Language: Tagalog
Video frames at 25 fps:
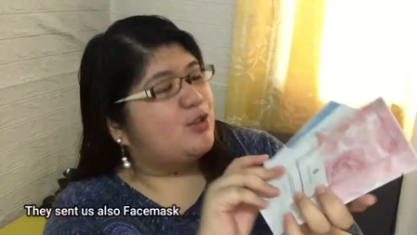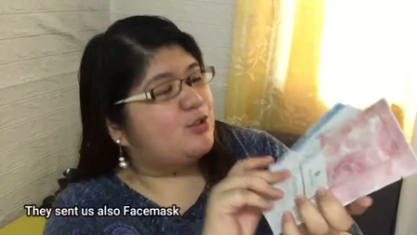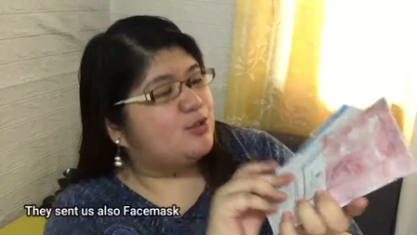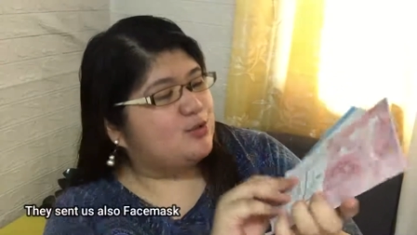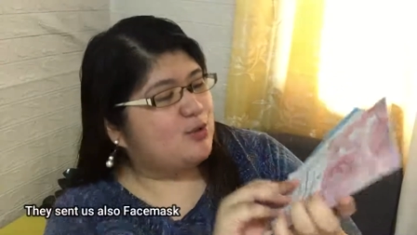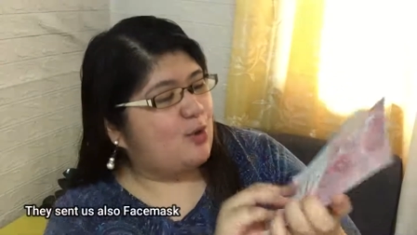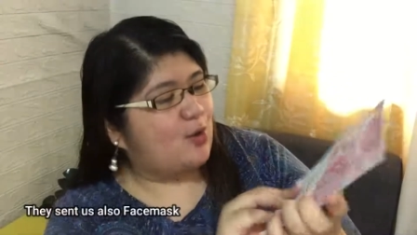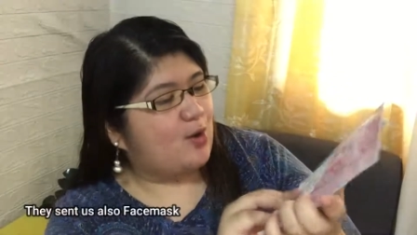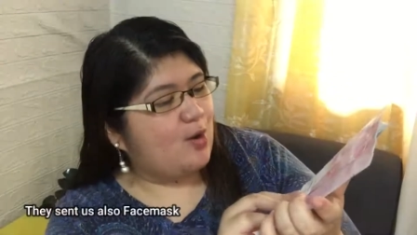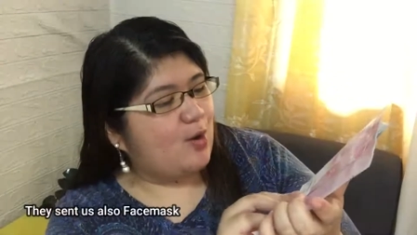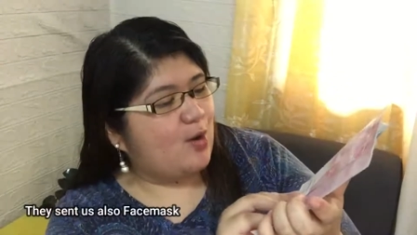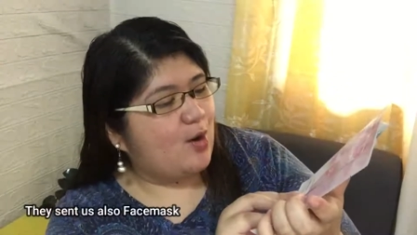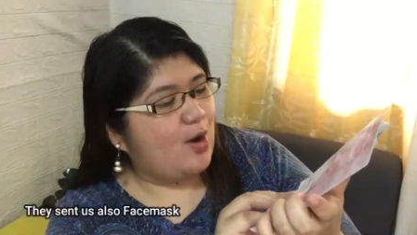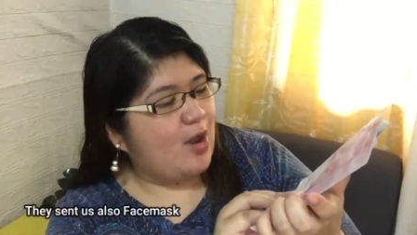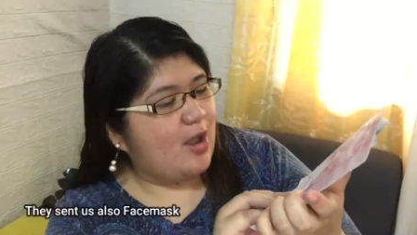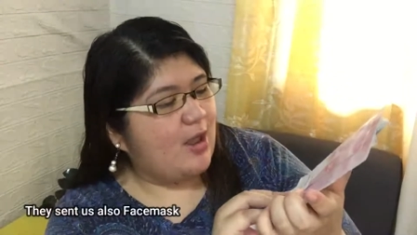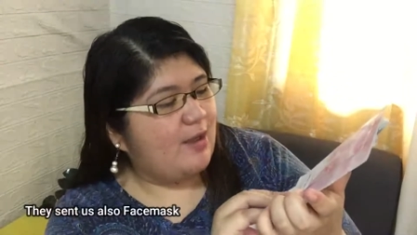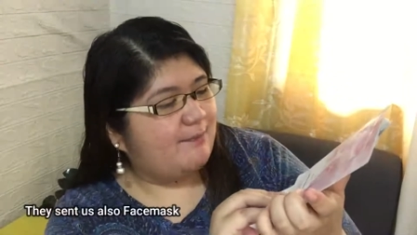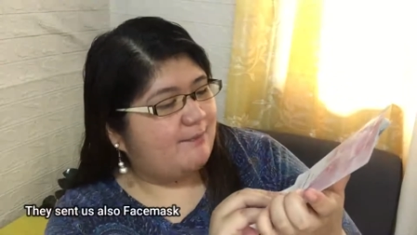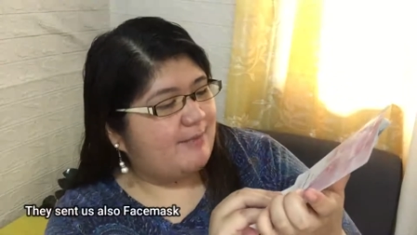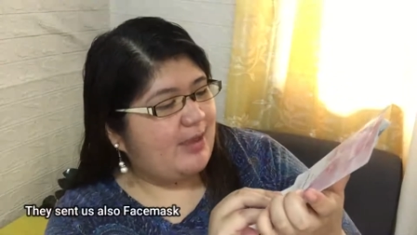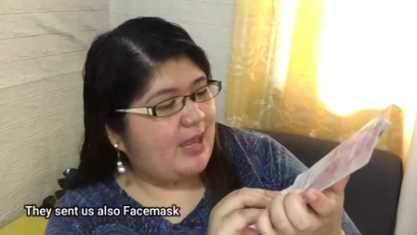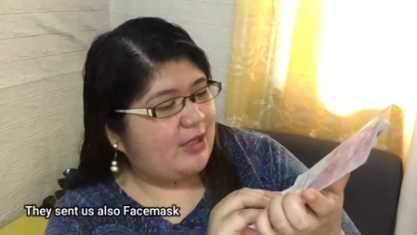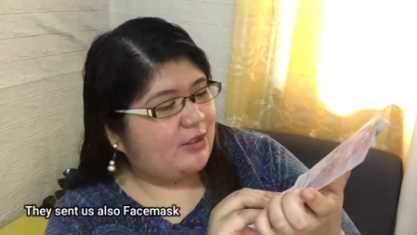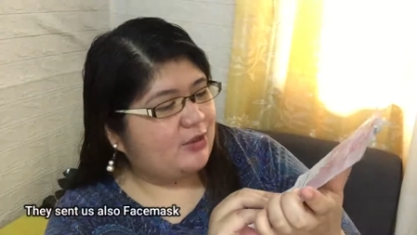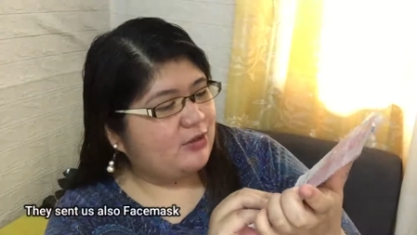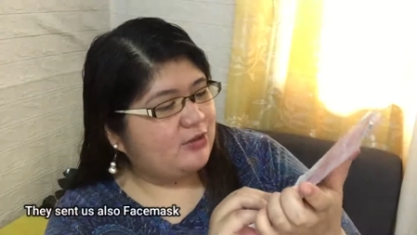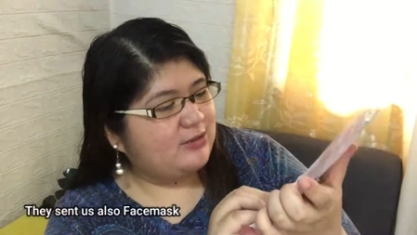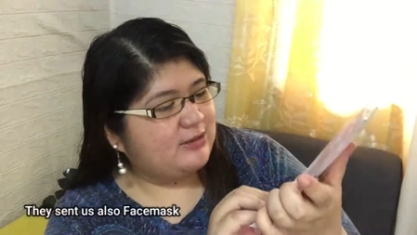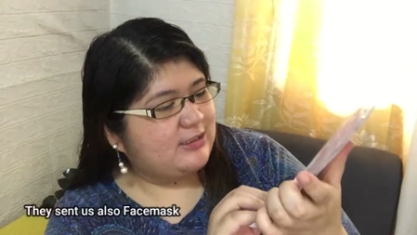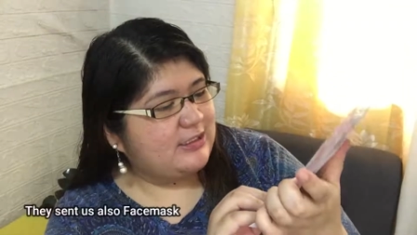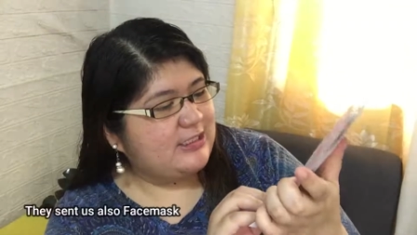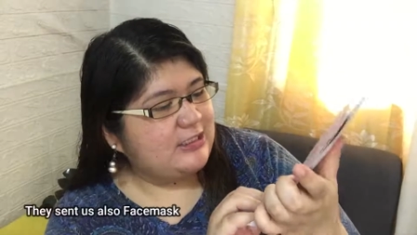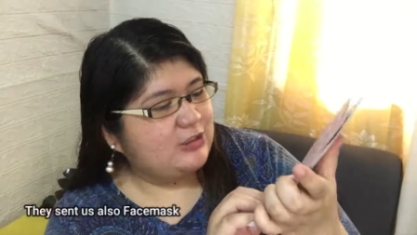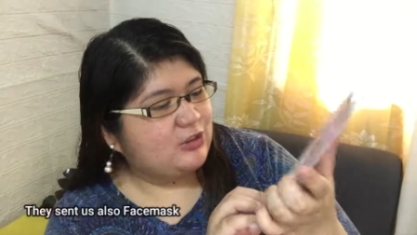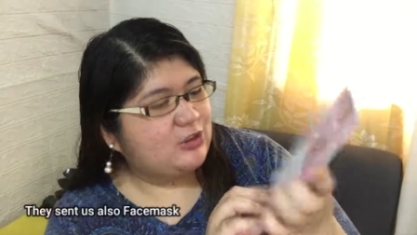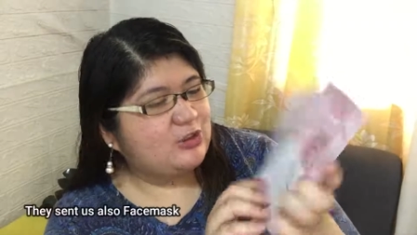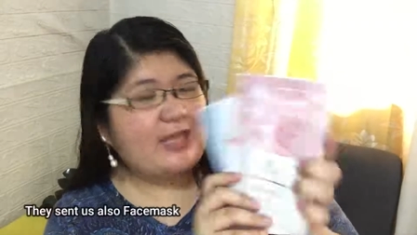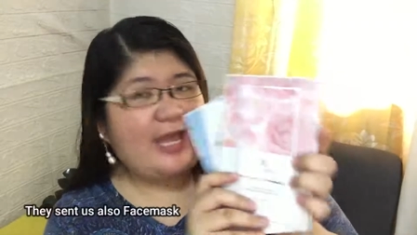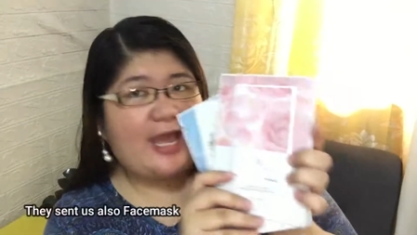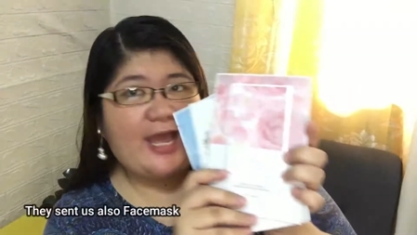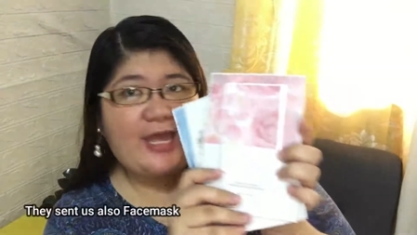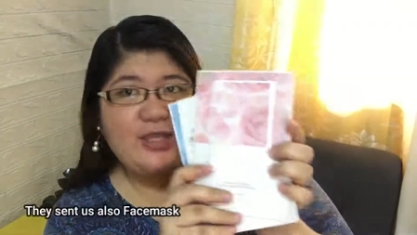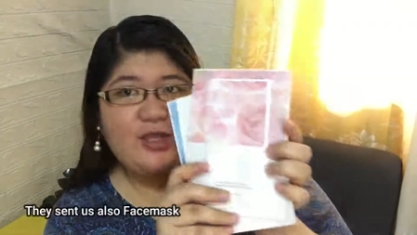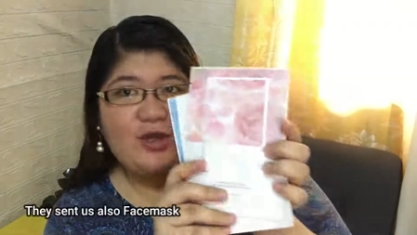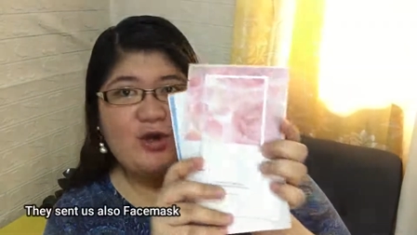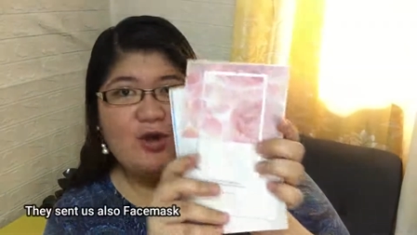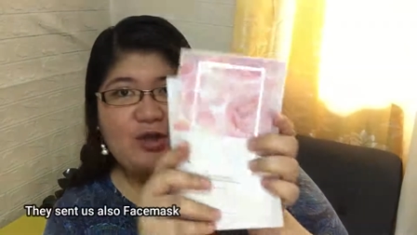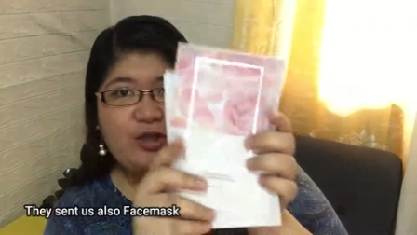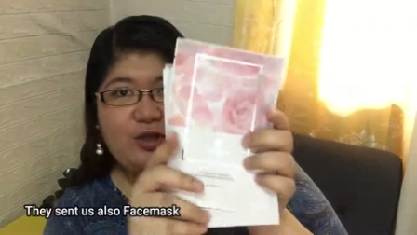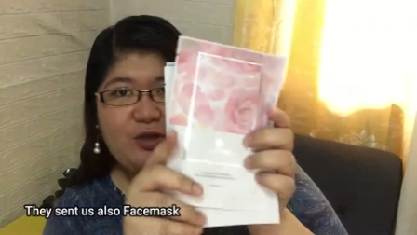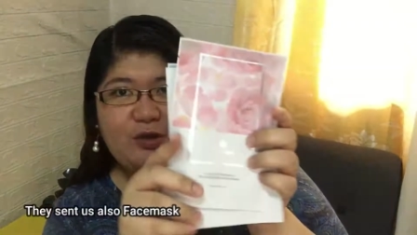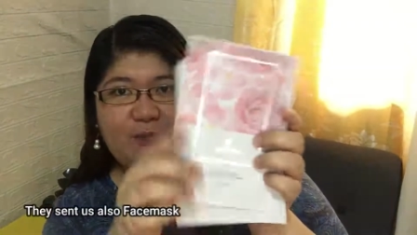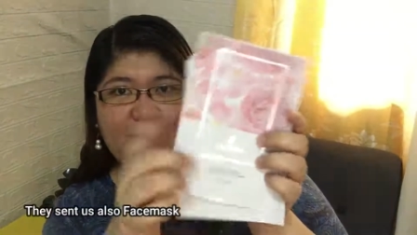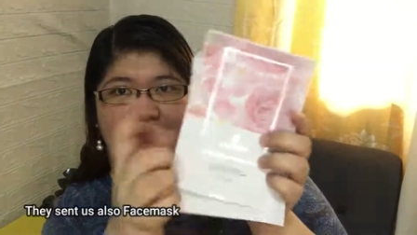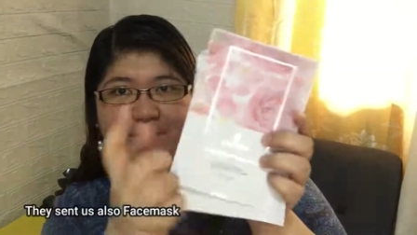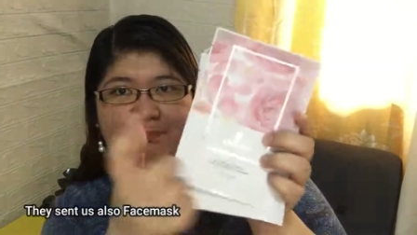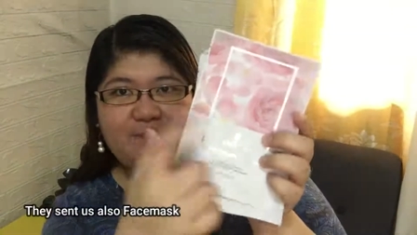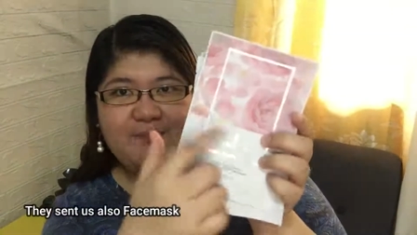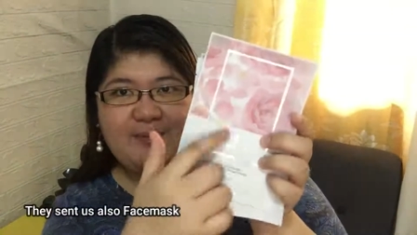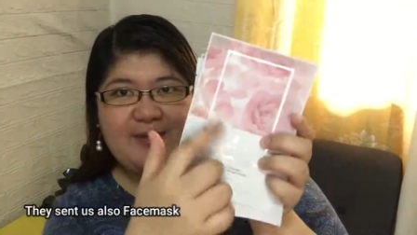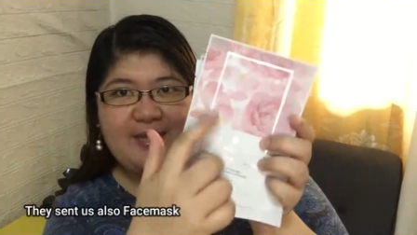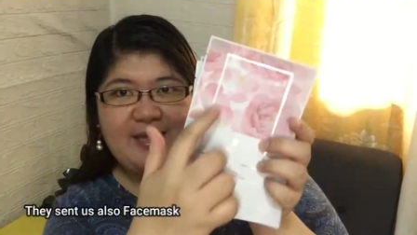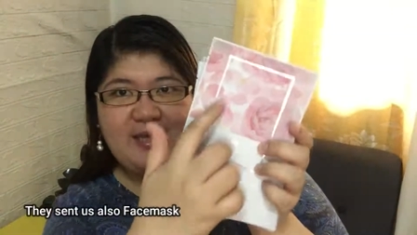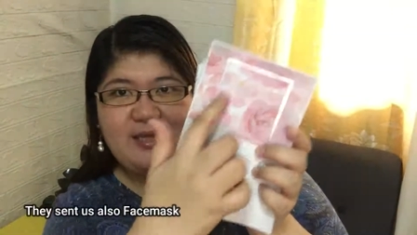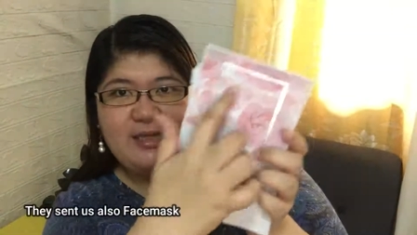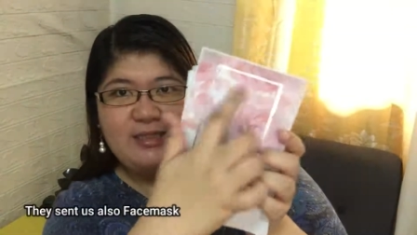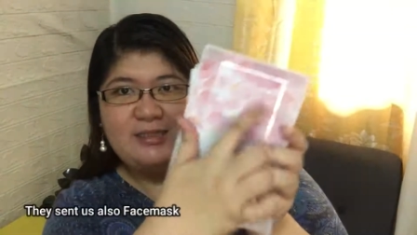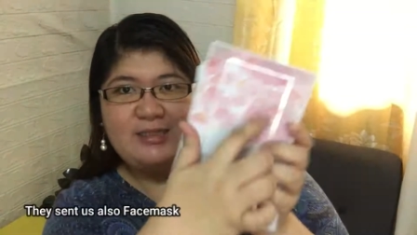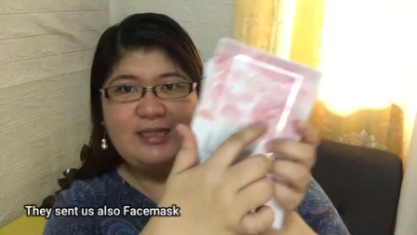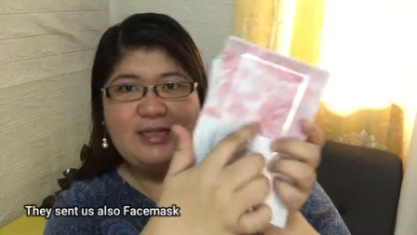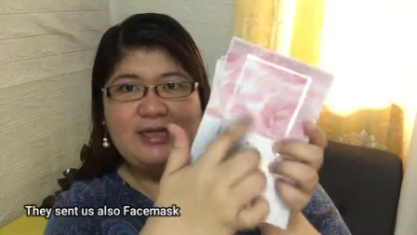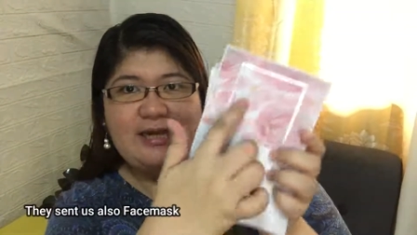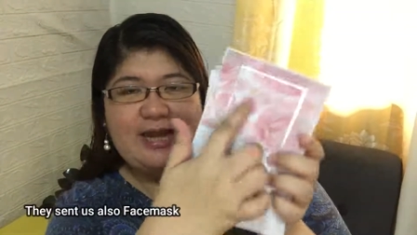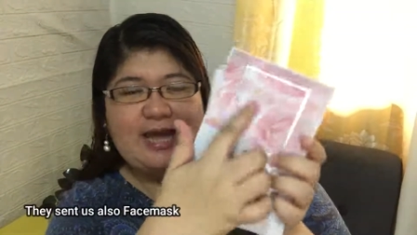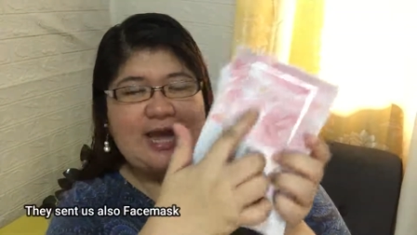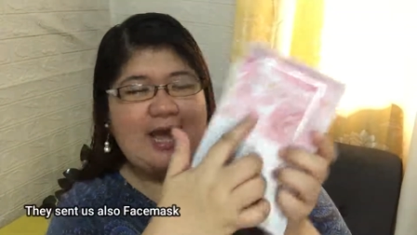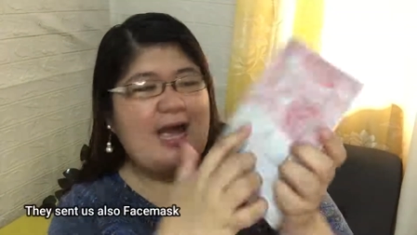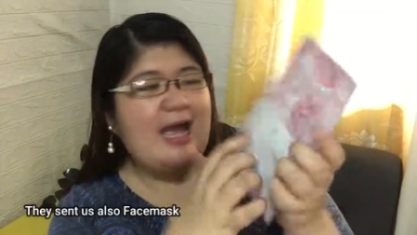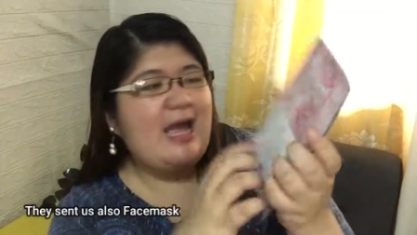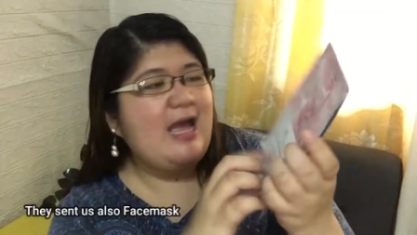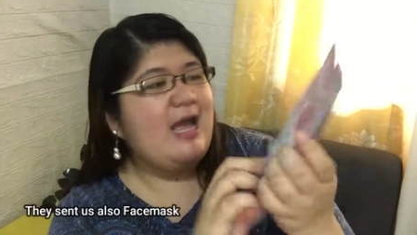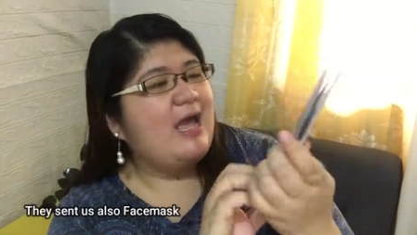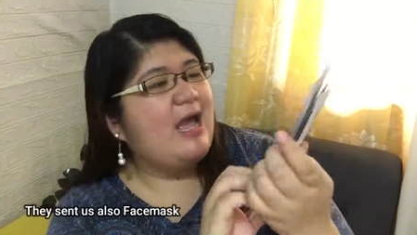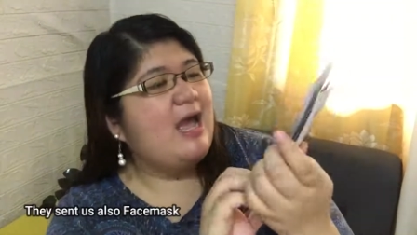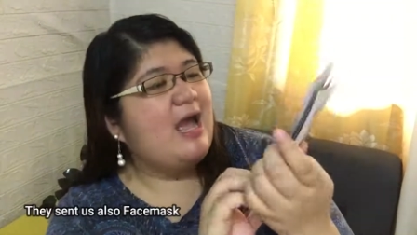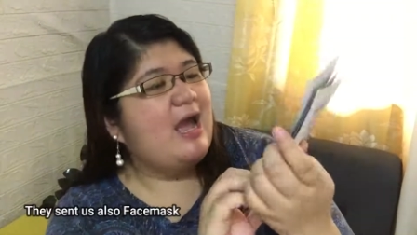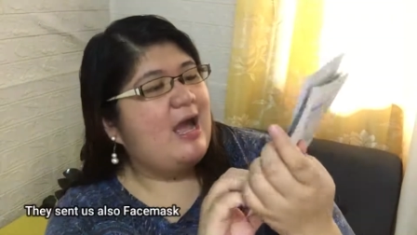So, meron dito tayo yung pink nila.